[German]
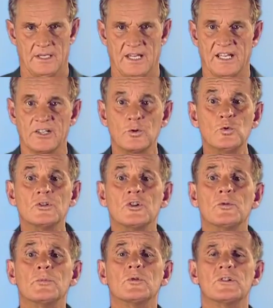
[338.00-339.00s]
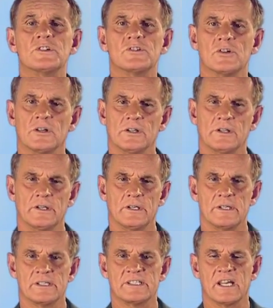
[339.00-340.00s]
Ein guter Hypnotiseur
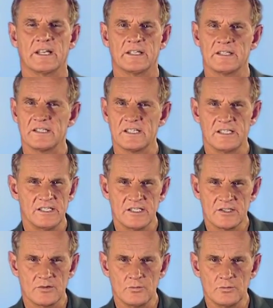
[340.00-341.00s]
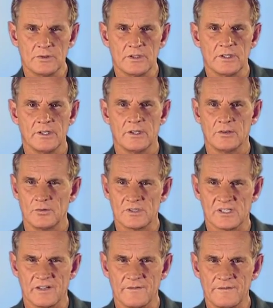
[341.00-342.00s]
zeichnet sich nicht nur
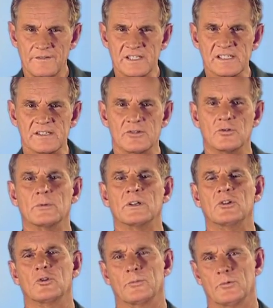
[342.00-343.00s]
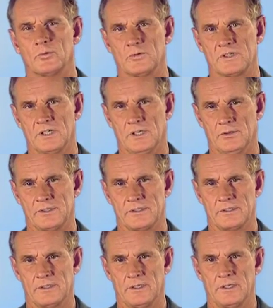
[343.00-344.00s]
durch sein Wissen über die Hypnose
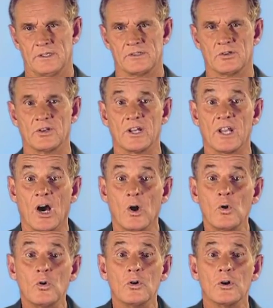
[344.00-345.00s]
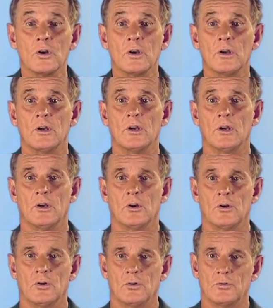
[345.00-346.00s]
aus, sondern auch durch
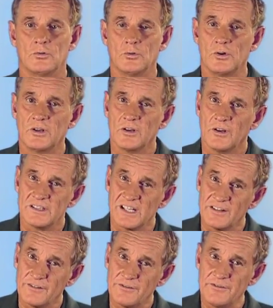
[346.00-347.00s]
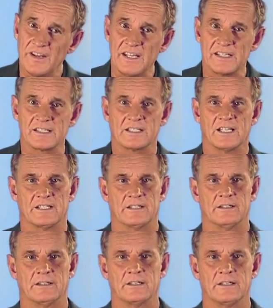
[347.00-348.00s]
durch seine
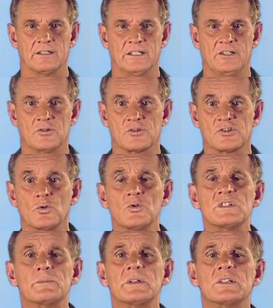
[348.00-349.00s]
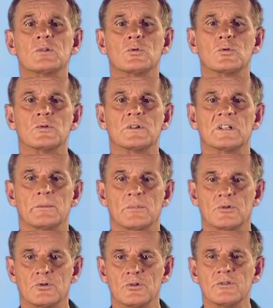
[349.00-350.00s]
Fähigkeiten, die Injektionsmethoden den
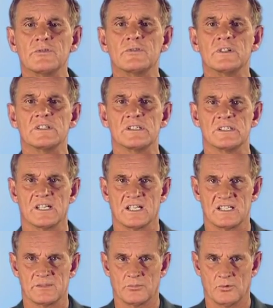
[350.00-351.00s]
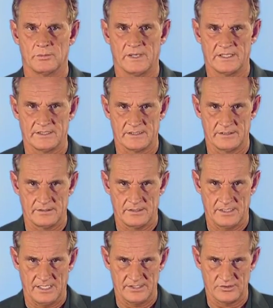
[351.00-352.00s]
Bedürfnissen seines Probanden
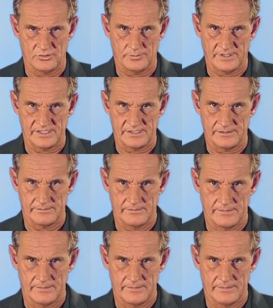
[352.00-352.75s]
anzupassen.